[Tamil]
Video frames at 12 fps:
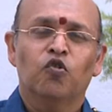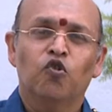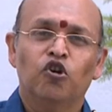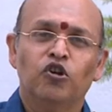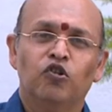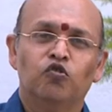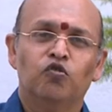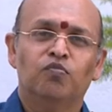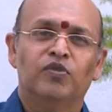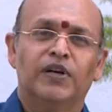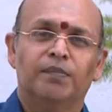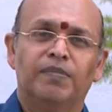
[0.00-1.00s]
கோயில்
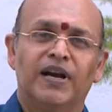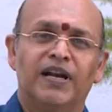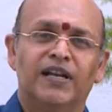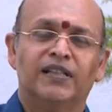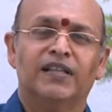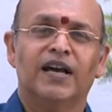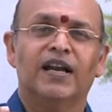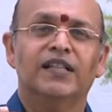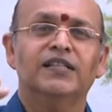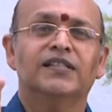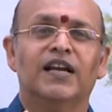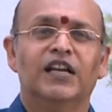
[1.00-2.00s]
கும்பிட்ட பலனை
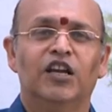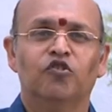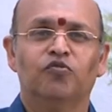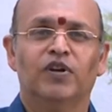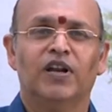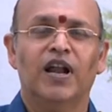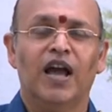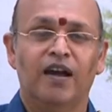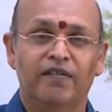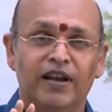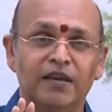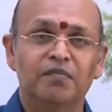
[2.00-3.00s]
தாரது சண்டேஸ்வரர்
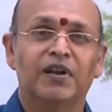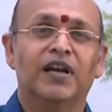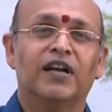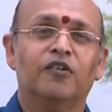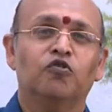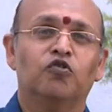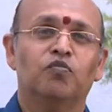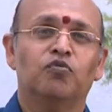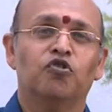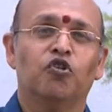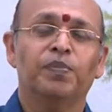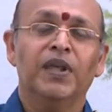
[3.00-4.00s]
அவரையும் இனக்கட்டு
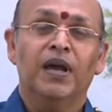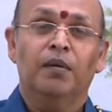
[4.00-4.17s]
கும்பிடுவோம்